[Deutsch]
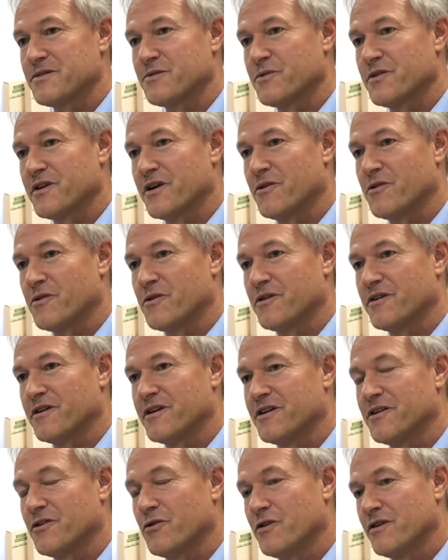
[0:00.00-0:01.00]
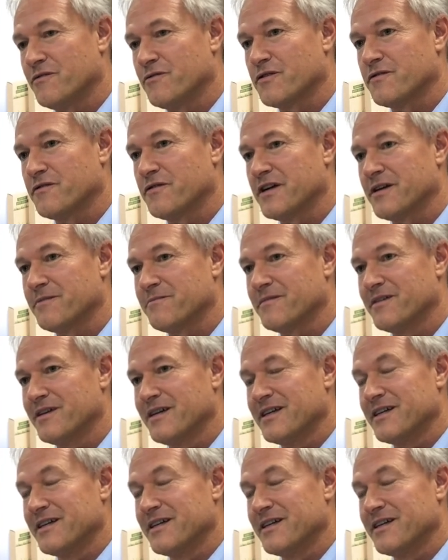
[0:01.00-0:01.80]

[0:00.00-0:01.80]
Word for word: oder auch äh, Hollywood-Firmen,